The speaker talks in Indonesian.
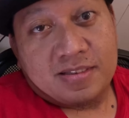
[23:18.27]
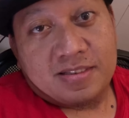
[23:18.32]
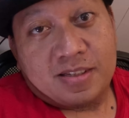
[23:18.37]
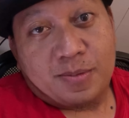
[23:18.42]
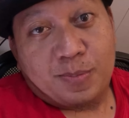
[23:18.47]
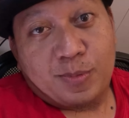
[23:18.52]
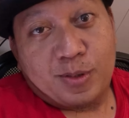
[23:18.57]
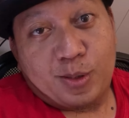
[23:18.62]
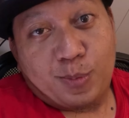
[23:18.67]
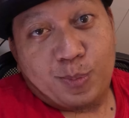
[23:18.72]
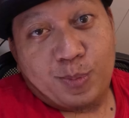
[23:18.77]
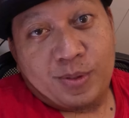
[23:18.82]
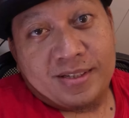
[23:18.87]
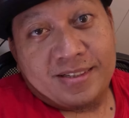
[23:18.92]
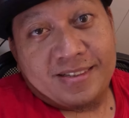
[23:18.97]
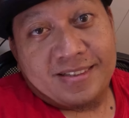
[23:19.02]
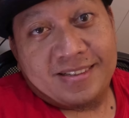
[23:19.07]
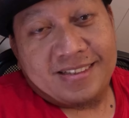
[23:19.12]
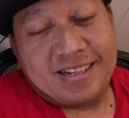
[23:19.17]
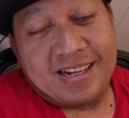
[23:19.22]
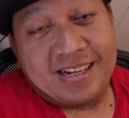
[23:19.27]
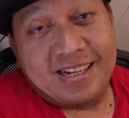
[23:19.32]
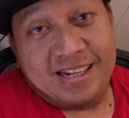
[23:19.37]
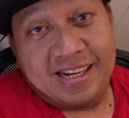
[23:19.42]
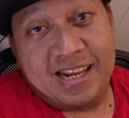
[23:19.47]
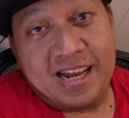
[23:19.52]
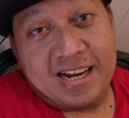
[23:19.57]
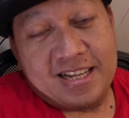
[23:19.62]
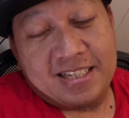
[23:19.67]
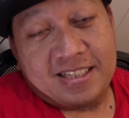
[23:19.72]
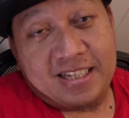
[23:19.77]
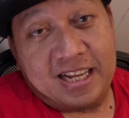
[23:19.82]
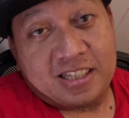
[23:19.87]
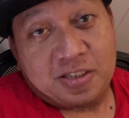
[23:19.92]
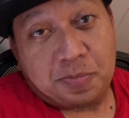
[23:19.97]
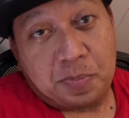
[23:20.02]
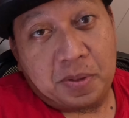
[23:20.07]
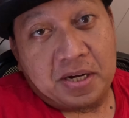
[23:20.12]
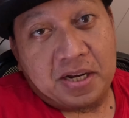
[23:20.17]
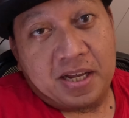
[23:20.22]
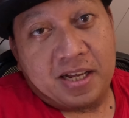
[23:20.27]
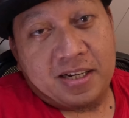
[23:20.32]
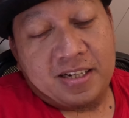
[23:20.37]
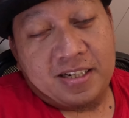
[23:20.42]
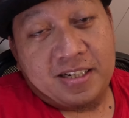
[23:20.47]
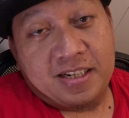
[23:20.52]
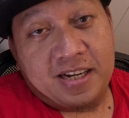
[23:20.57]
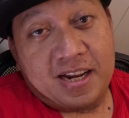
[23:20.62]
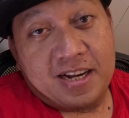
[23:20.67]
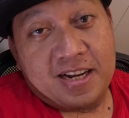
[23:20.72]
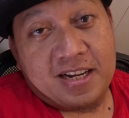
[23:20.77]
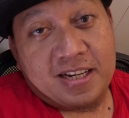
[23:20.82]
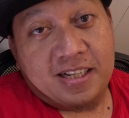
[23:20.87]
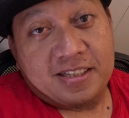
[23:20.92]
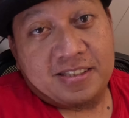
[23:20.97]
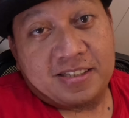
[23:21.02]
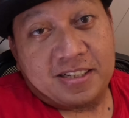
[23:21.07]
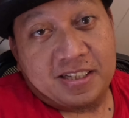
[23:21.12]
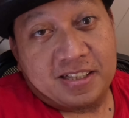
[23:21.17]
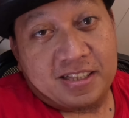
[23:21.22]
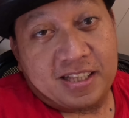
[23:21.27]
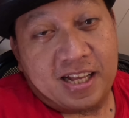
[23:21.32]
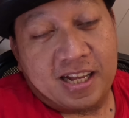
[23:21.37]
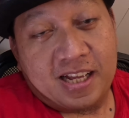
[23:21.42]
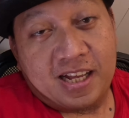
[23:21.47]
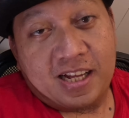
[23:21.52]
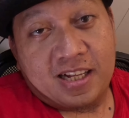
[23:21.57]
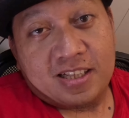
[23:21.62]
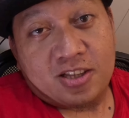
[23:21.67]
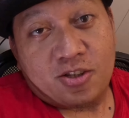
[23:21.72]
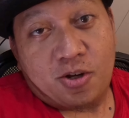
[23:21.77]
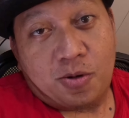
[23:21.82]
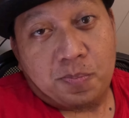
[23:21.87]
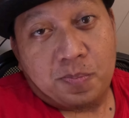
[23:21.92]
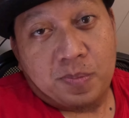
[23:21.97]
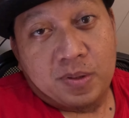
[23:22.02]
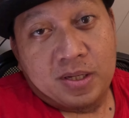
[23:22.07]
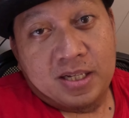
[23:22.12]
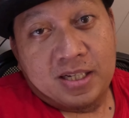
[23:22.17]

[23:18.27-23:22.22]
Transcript: teman-teman dan ini ada experience dan ini adalah cerita yang top